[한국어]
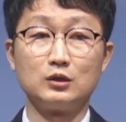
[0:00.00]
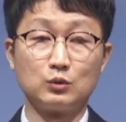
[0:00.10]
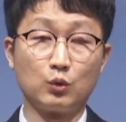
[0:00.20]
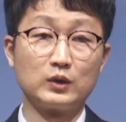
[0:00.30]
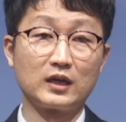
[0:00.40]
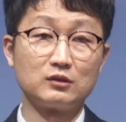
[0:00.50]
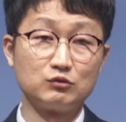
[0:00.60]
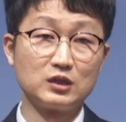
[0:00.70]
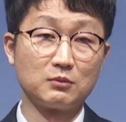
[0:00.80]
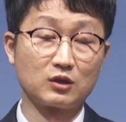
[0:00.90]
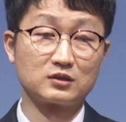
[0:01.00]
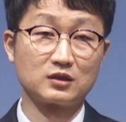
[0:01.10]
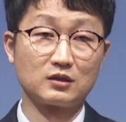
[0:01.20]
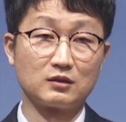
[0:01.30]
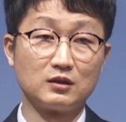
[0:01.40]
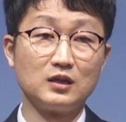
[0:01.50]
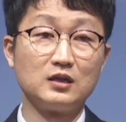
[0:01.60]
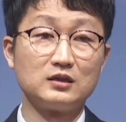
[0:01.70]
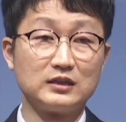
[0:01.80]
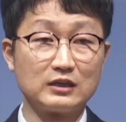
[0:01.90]
돈에 눈이 멀어서
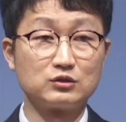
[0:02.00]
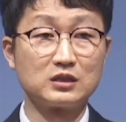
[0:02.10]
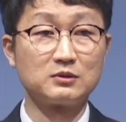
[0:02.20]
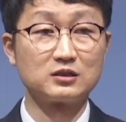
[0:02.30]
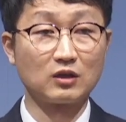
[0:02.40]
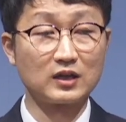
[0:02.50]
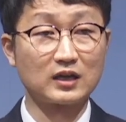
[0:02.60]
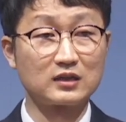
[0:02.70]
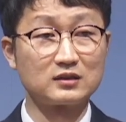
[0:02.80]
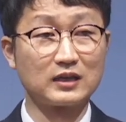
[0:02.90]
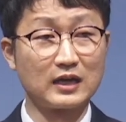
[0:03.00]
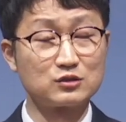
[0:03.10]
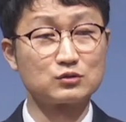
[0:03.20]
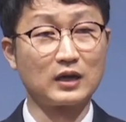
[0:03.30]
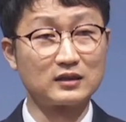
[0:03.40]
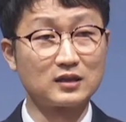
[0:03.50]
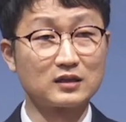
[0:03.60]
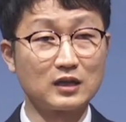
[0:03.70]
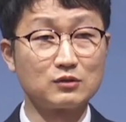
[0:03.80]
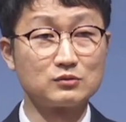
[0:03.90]
예수님을 떠나가는 아주
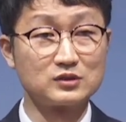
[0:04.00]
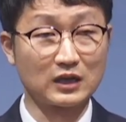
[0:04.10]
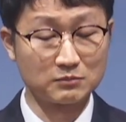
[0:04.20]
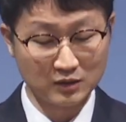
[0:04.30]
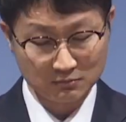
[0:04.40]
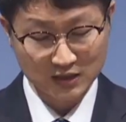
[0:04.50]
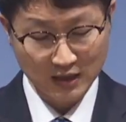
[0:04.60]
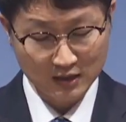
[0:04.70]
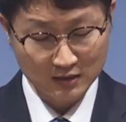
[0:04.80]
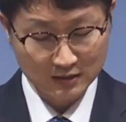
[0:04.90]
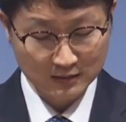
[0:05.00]
안타까운 장면입니다.